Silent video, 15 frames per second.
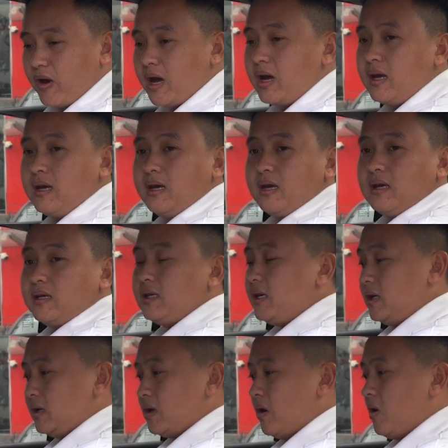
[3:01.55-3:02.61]
phê
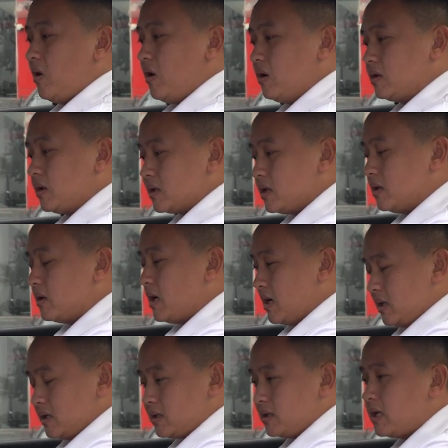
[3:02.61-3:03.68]
Nhìn nó thực sự
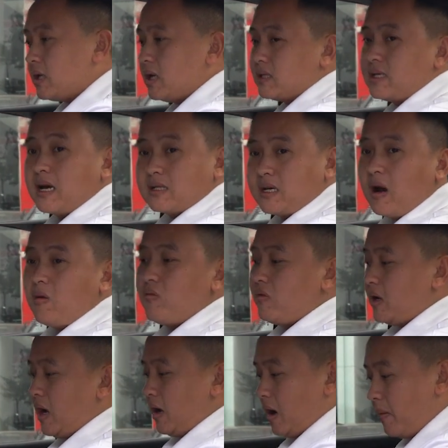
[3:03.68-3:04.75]
là rất là sang trọng
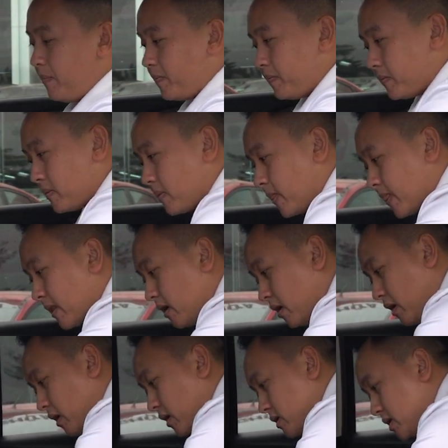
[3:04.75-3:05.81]
và đẳng cấp
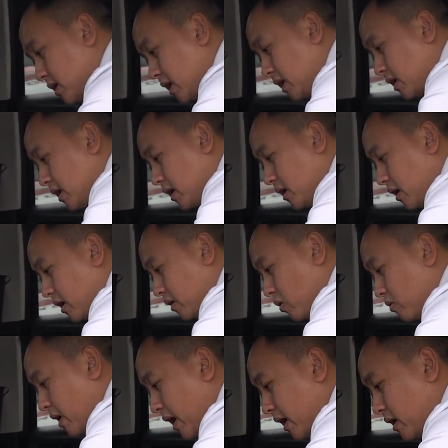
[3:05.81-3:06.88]
uh, City thì ờ,
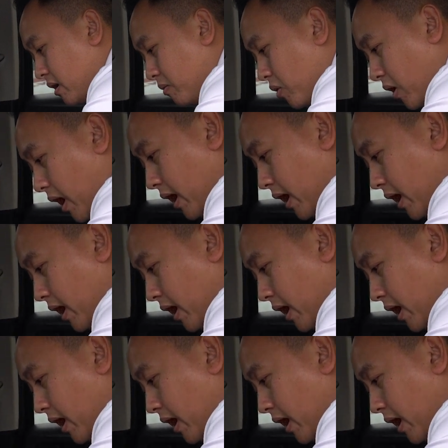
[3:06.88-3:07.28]
cũng hay là một